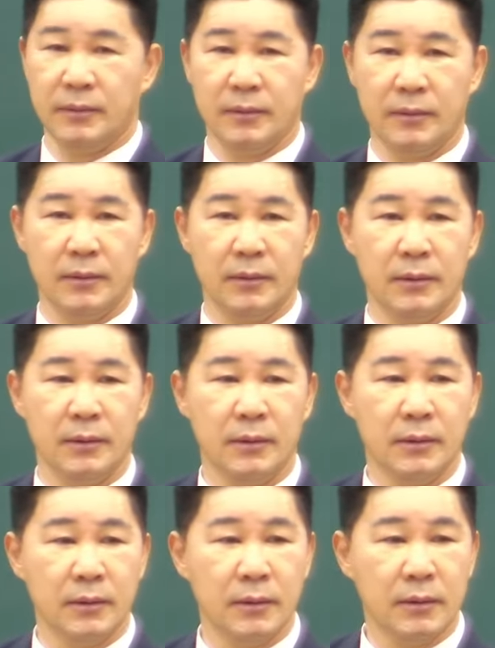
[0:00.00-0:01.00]

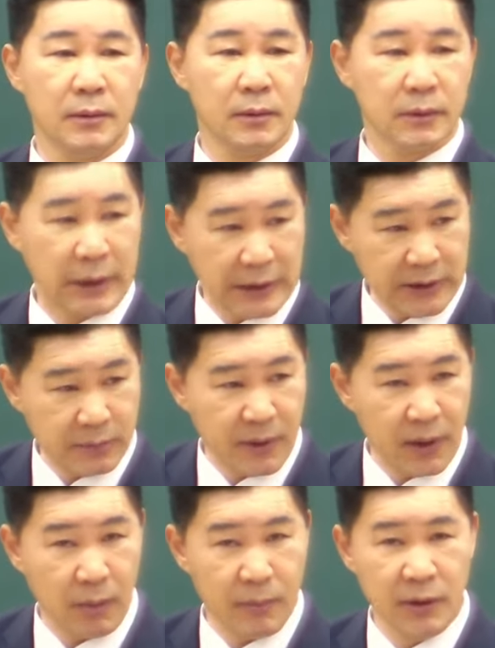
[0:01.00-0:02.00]
所有的解决 다시
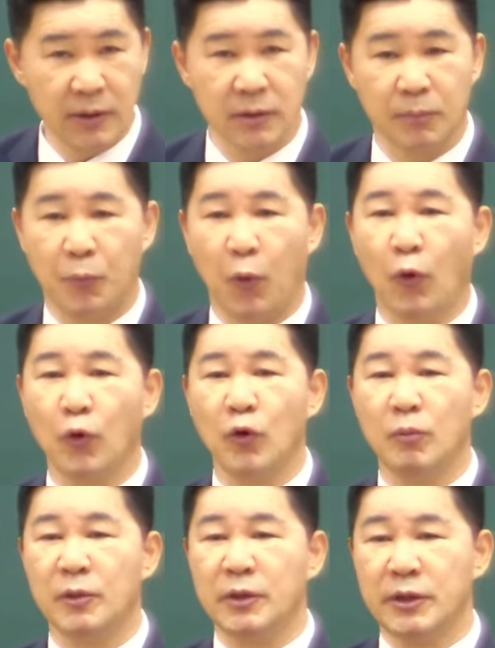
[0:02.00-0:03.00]
말하면
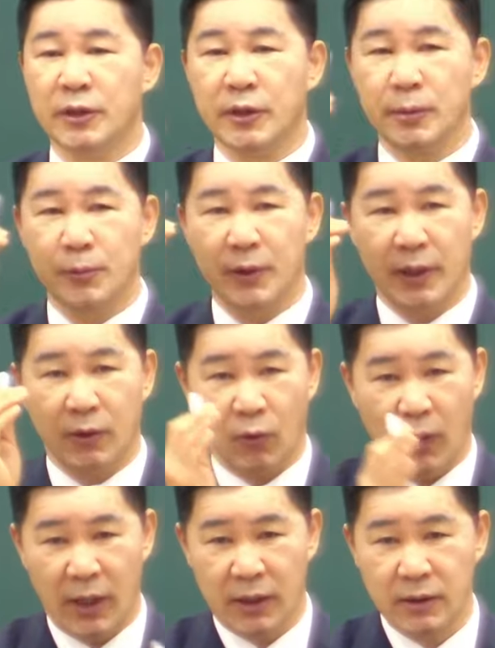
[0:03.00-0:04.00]
복음은 여러분의
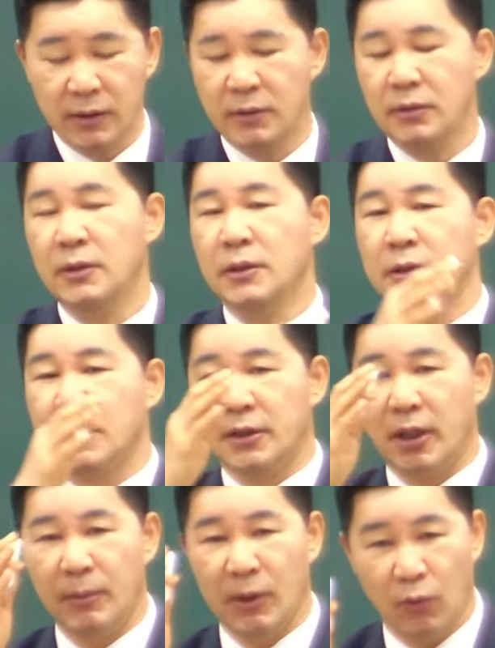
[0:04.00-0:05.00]
과거
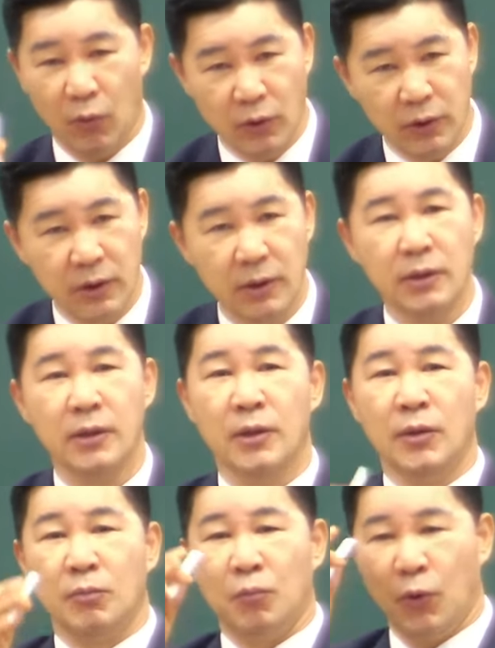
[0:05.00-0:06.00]
그다음에 오늘
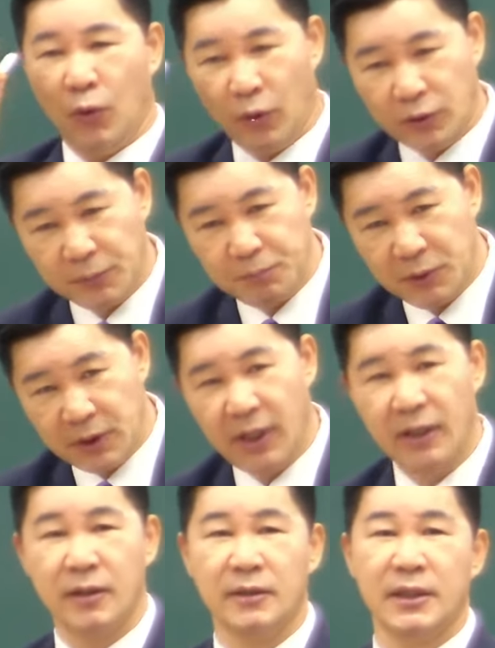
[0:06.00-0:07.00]
모든
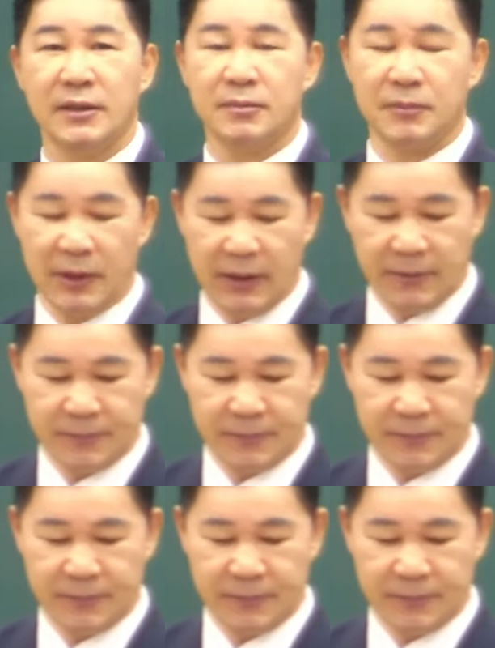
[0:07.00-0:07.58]
미래 끝냈습니다.